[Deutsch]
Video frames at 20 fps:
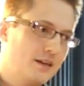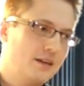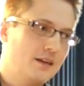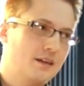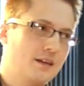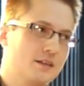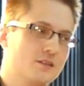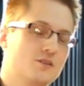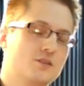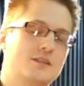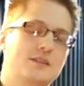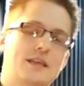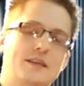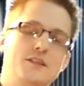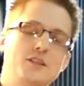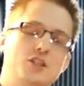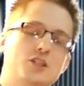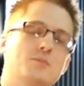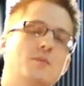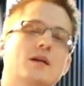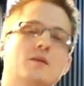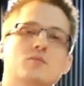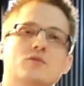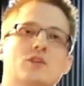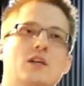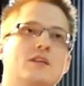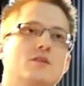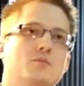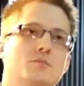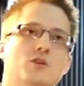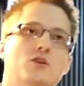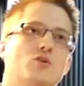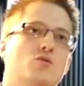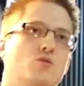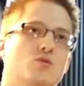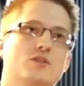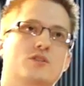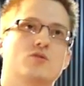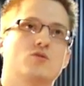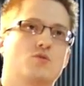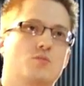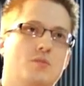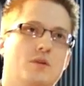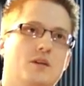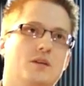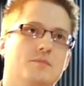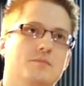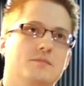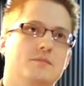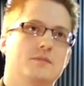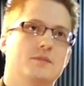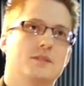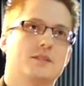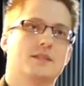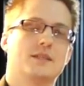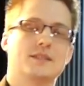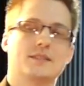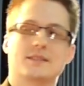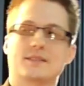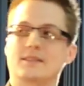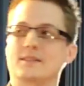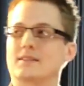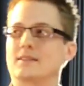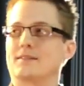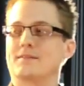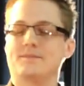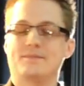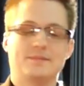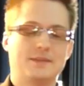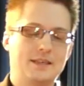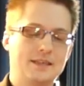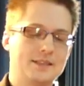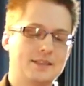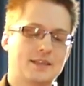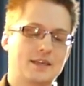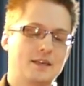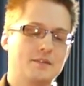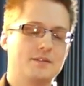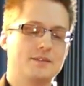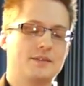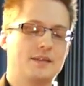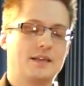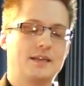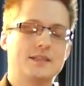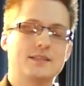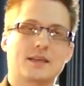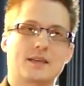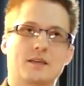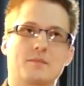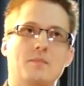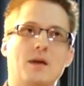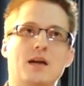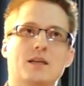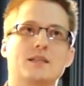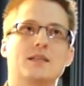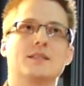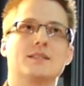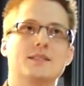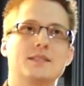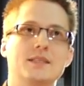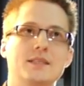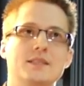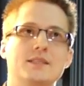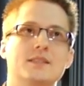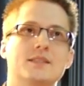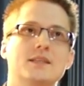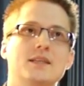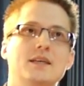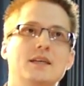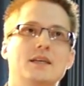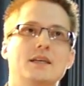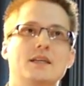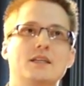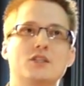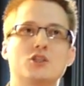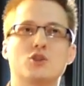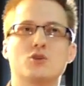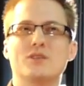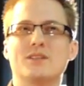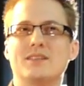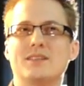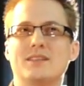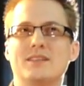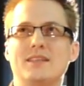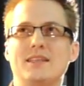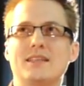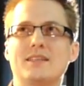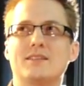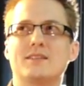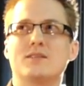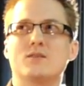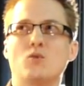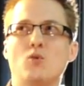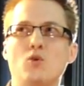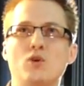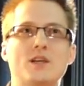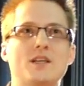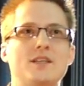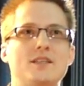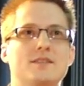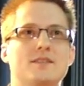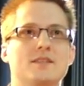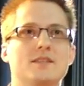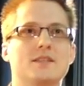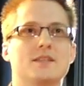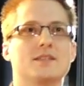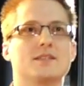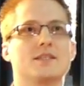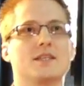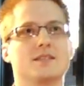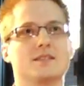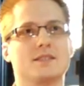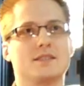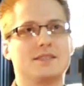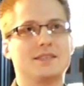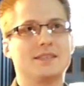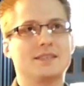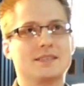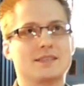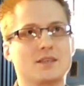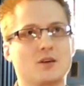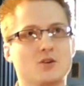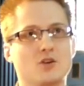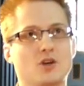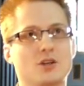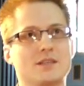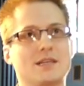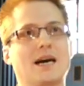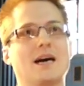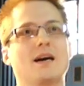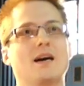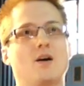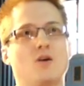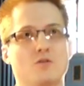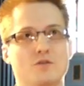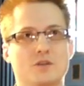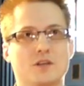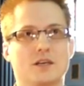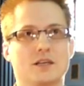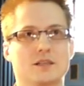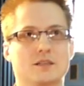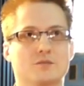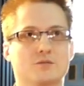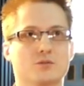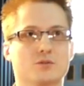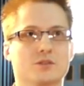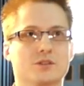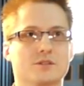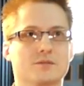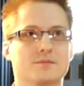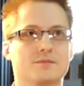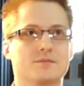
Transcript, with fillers: Also der Nischenmarkt muss halt immer noch groß genug bleiben. Das heißt, Lichterketten, der Lichterkettenmarkt an sich ist schon nicht so riesig, als dass ich jetzt auch noch da aufteilen würde.